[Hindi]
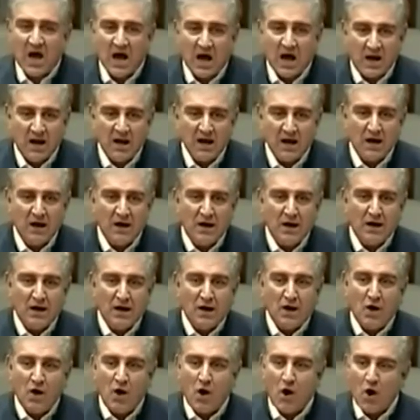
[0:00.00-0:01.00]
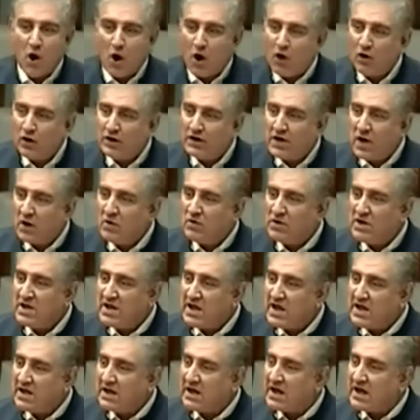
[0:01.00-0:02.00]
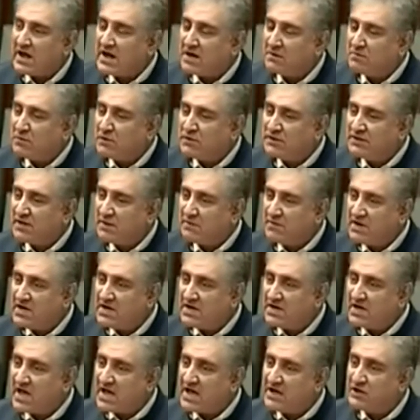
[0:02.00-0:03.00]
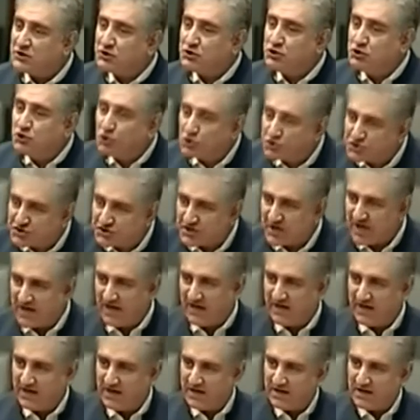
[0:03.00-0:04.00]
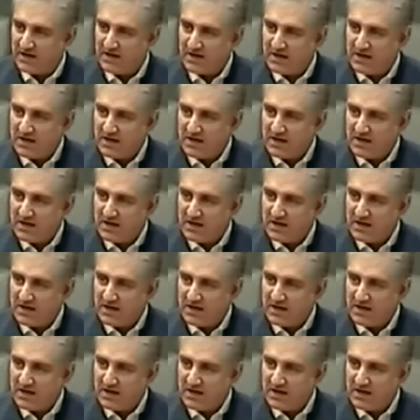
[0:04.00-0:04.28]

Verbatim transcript: इसका हल लॉकडाउन एक हमत अमली का एक जुर्ज है